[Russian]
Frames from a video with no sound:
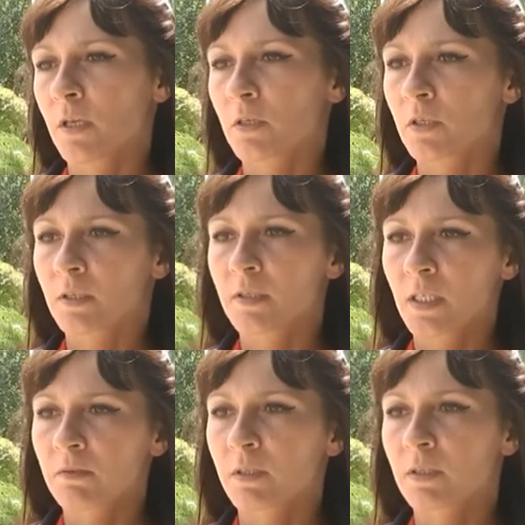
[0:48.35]
денежных
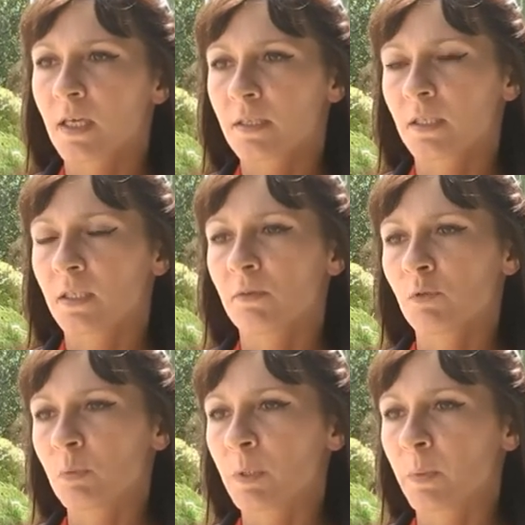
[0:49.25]
средств из кассы
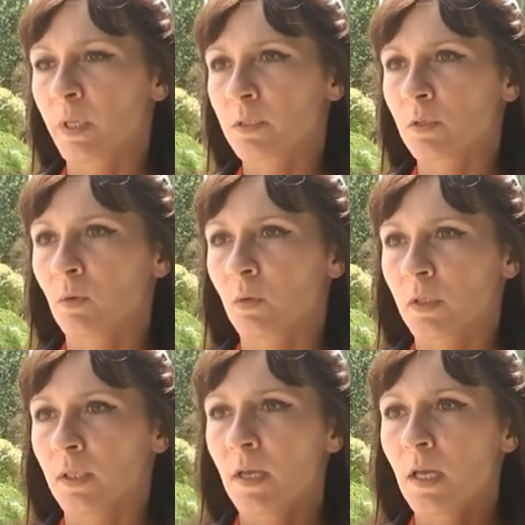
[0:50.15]
одного из предприятий
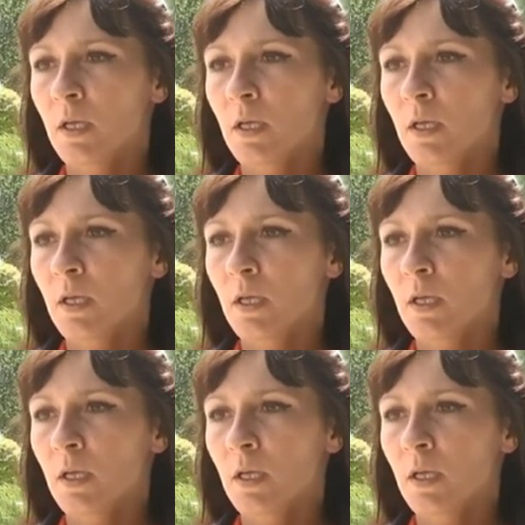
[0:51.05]
города.